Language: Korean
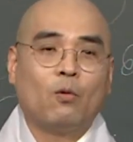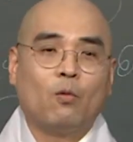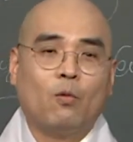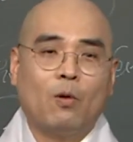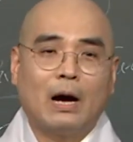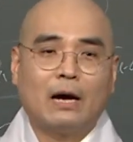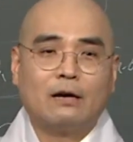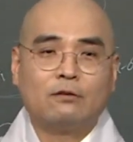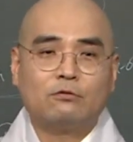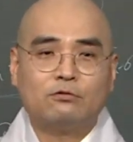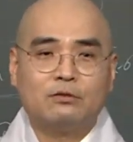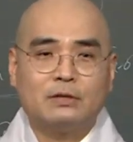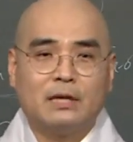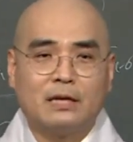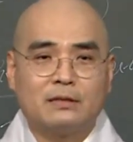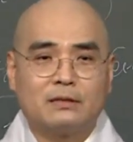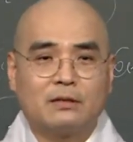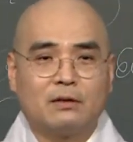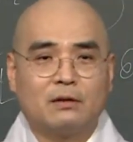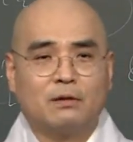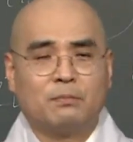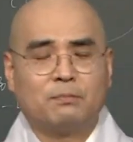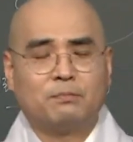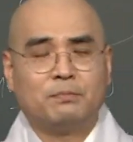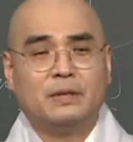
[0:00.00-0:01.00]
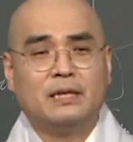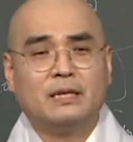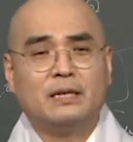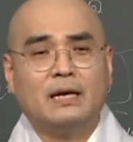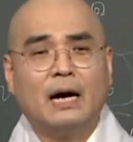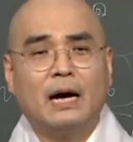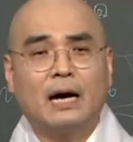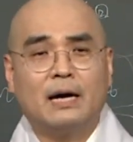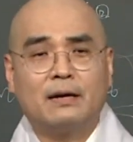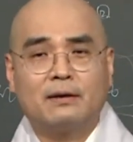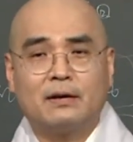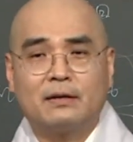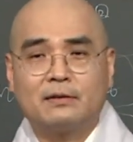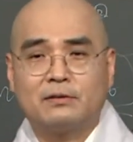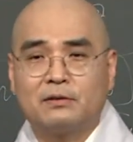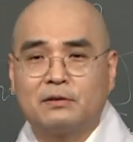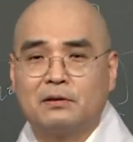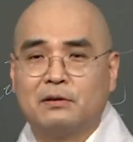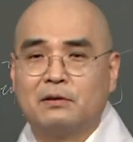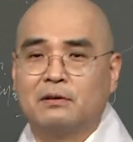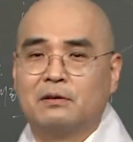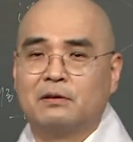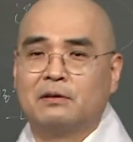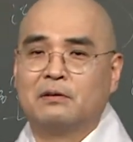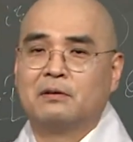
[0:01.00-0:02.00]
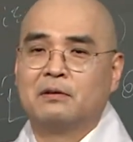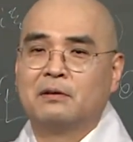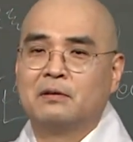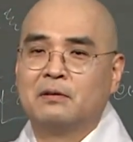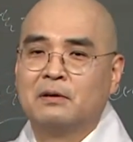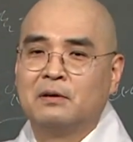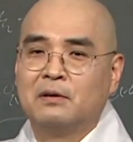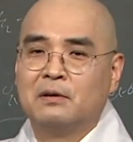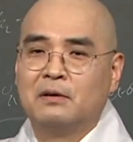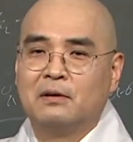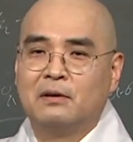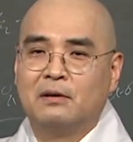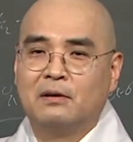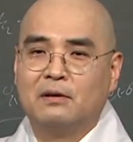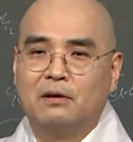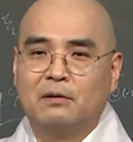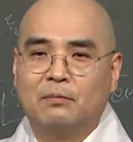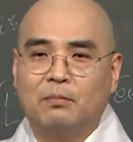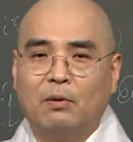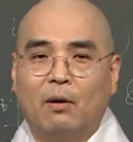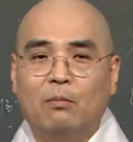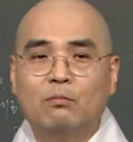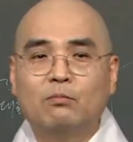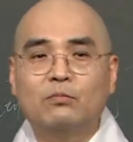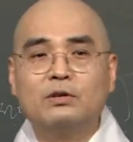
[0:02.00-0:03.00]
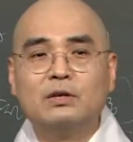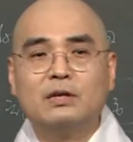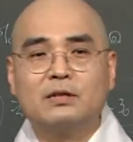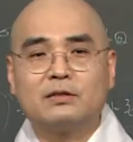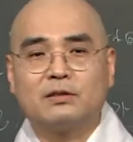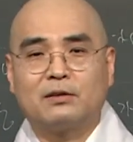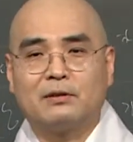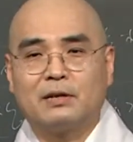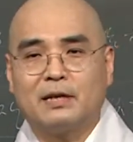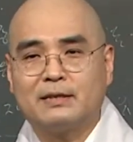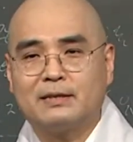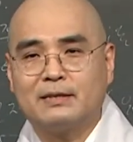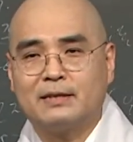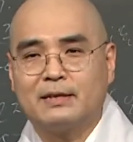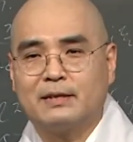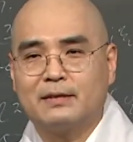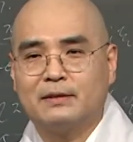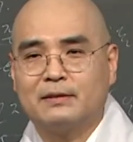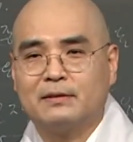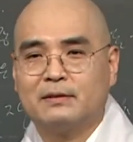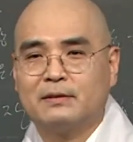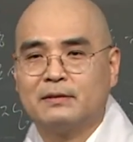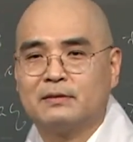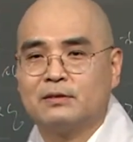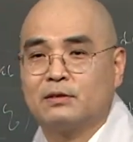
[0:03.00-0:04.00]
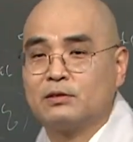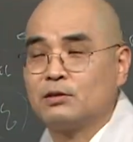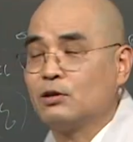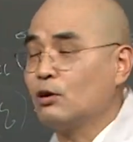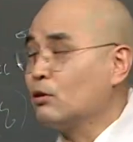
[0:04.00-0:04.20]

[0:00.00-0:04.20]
왕궁에서 비가 안 와서 어, 법문을 설했대저